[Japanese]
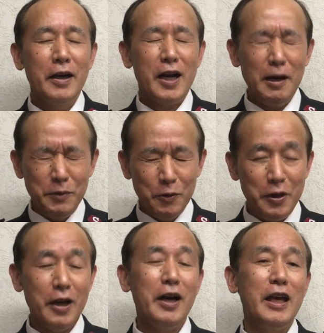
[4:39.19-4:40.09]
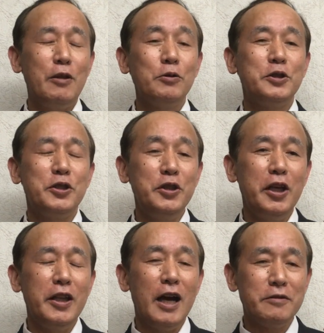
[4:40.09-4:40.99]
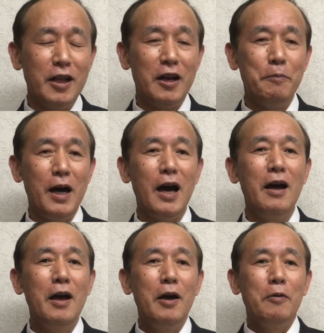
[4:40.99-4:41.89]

神の霊が宿る神殿であるならば